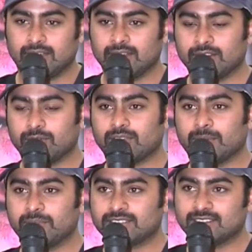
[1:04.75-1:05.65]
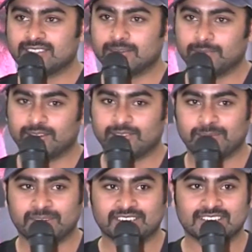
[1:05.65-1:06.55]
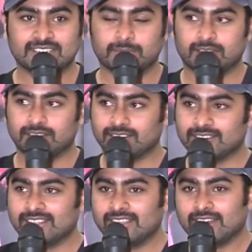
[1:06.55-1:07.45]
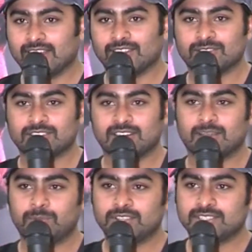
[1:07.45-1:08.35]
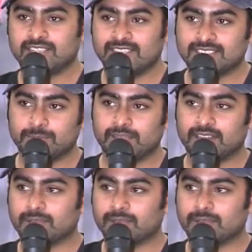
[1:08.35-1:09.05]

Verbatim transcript: అందరూ కమర్షియల్ సినిమాలు కమర్షియల్ సినిమాలు అంటారు నా దృష్టిలో డబ్బులు వచ్చే ఏ సినిమా అయినా